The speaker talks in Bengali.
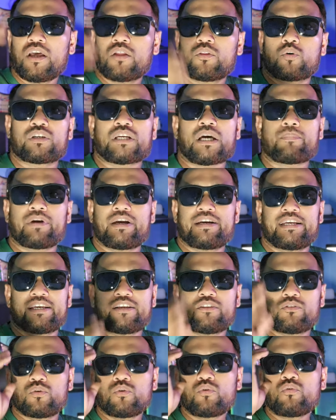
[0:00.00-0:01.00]
তখন আমরা এটা
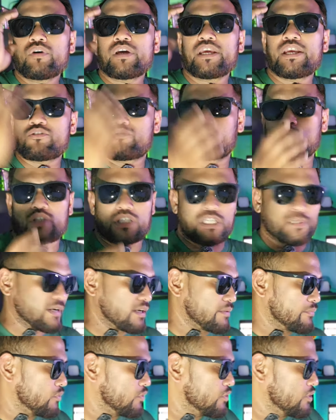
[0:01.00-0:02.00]
কিন্তু ইউজ করতে
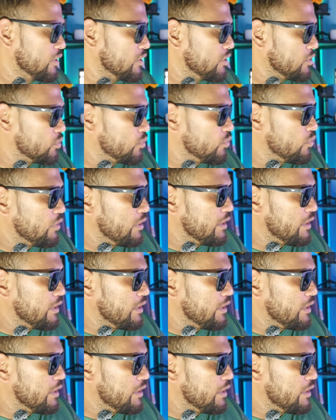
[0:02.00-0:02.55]
পারবো তো